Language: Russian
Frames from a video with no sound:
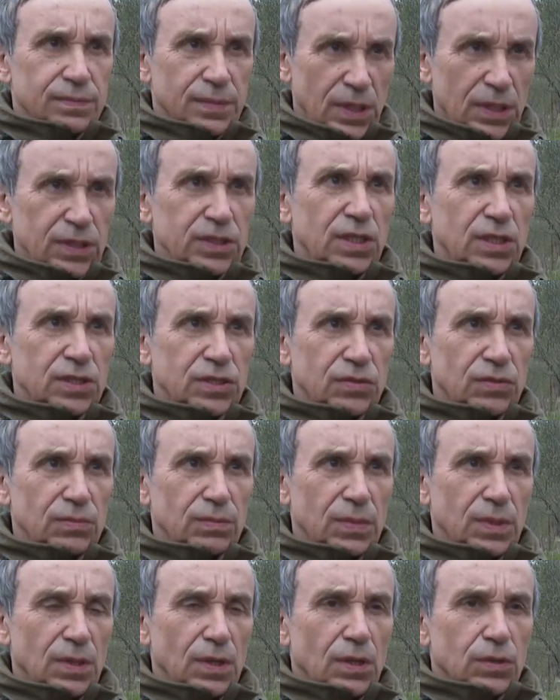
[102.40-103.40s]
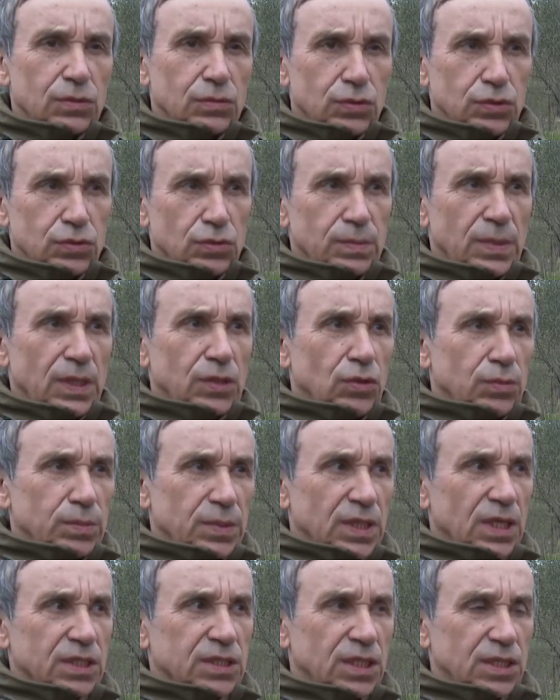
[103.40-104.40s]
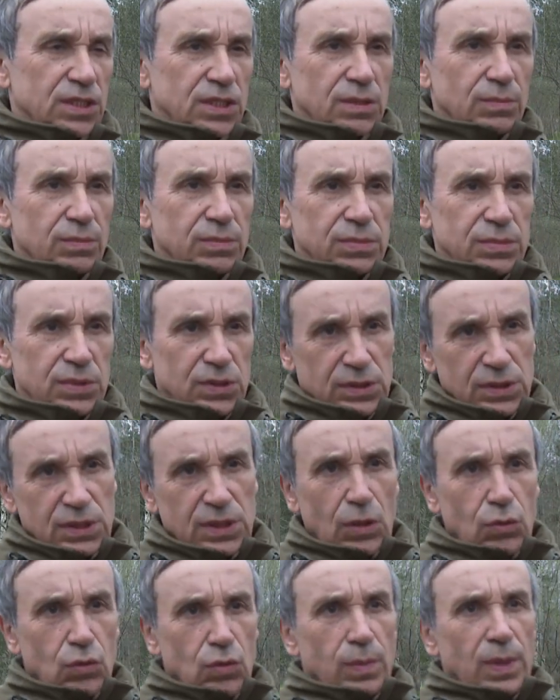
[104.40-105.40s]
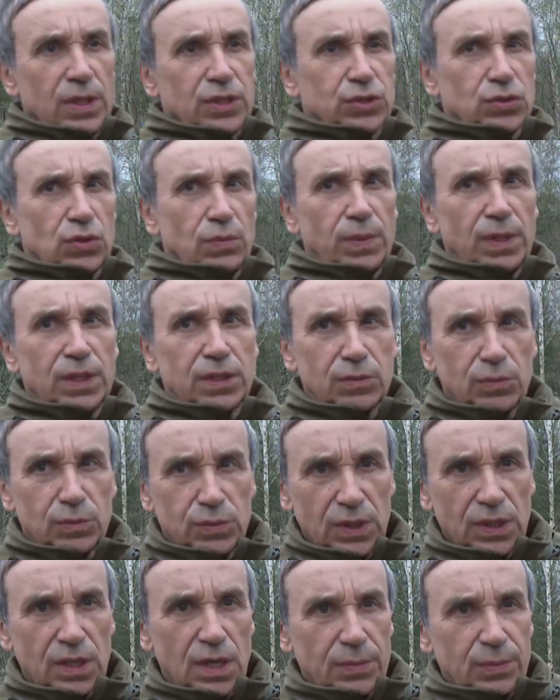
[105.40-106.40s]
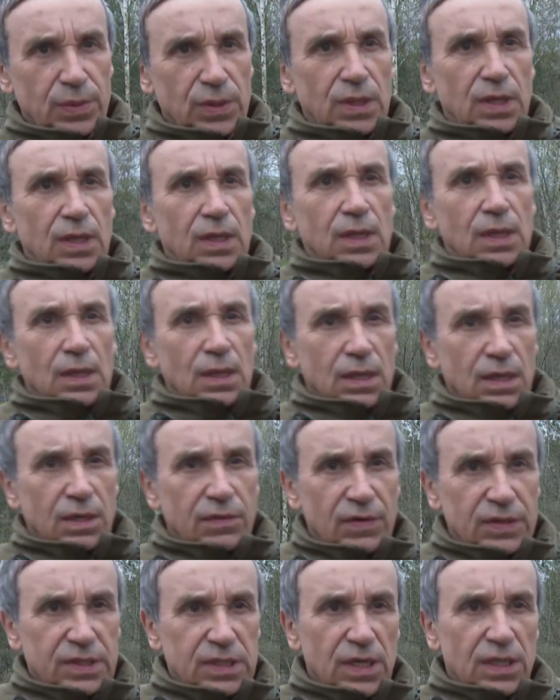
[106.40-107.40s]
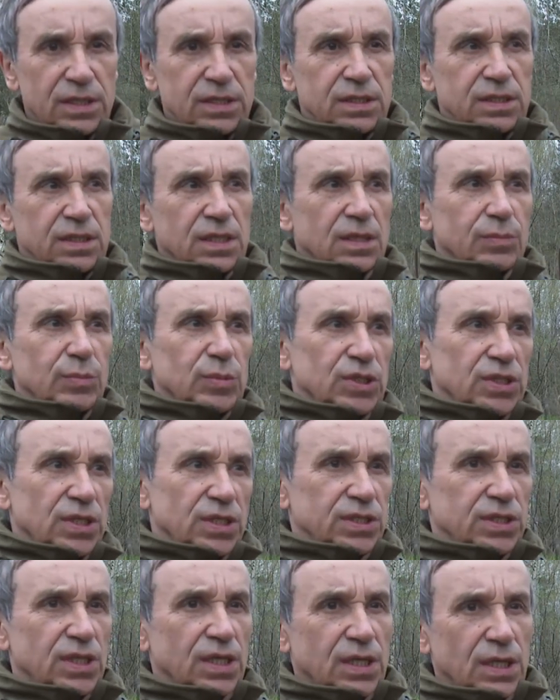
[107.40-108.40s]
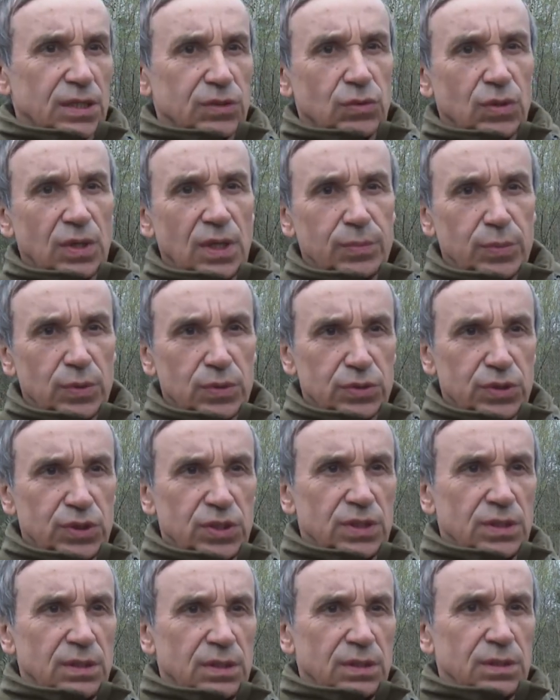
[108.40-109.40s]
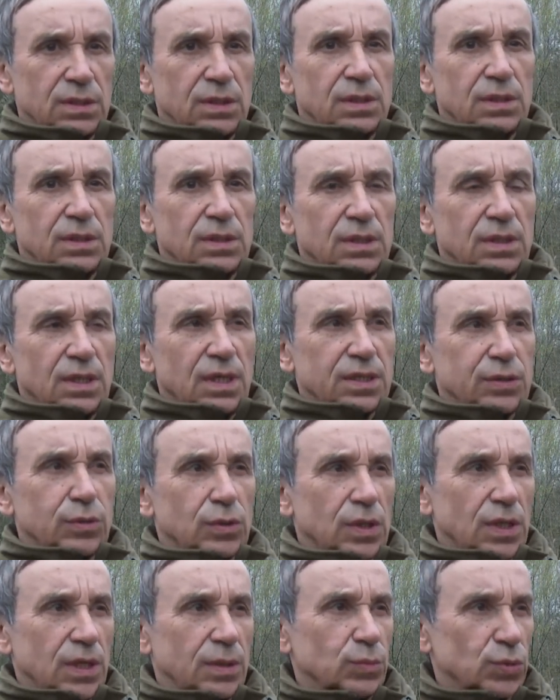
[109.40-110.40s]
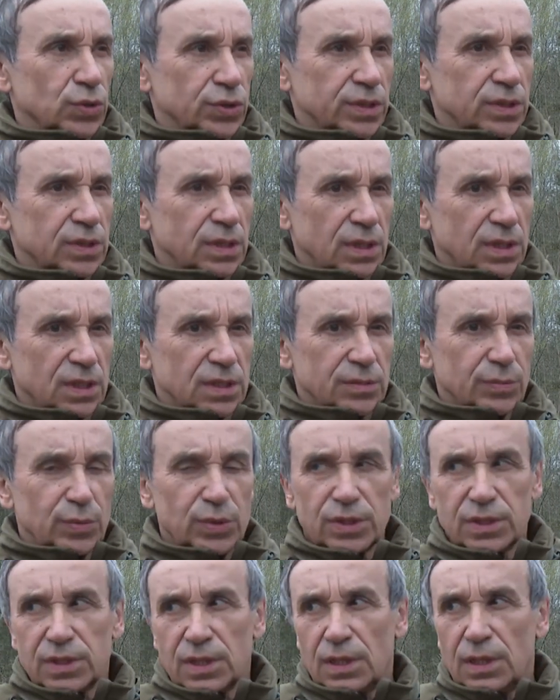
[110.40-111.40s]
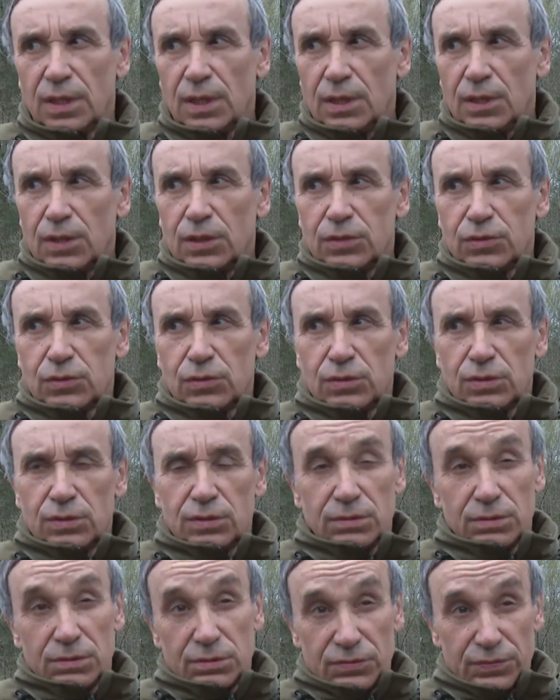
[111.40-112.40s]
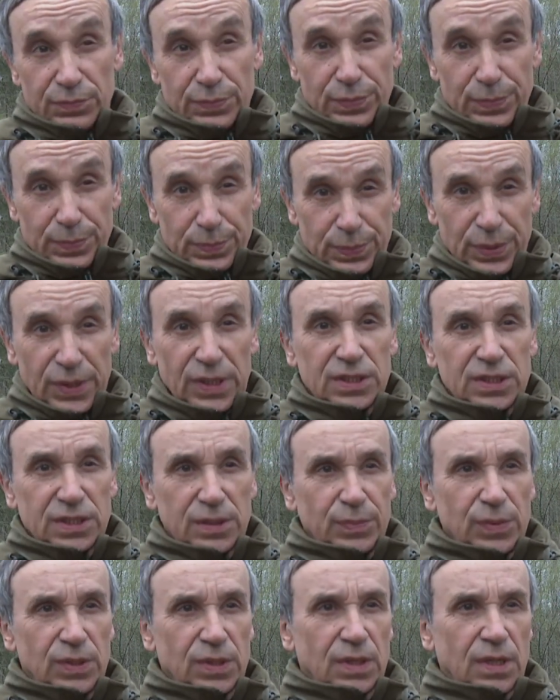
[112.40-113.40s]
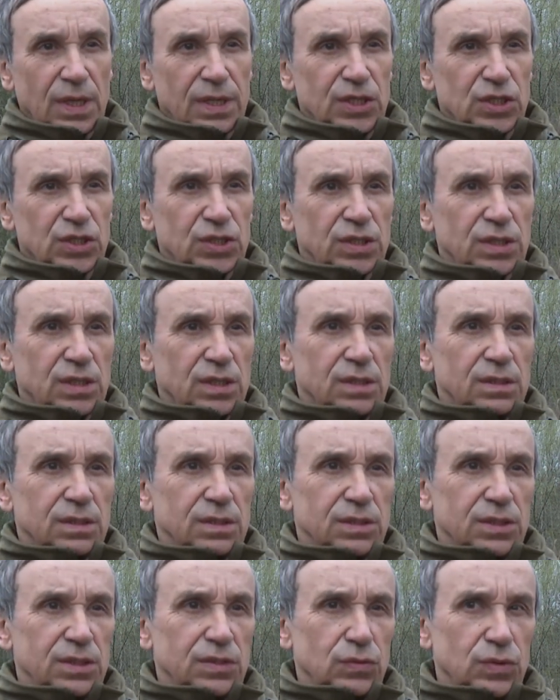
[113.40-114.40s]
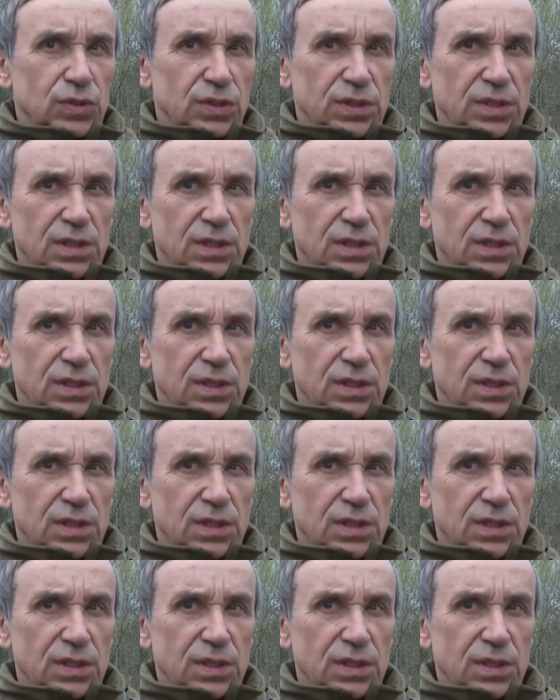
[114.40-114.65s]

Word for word: Электричеством. То есть у меня дом недостаточно, не, не такой большой, поэтому мне как бы хватает тех мощностей, которые я получил от Мосэнергосбыта. Но в принципе, конечно, это на сегодняшний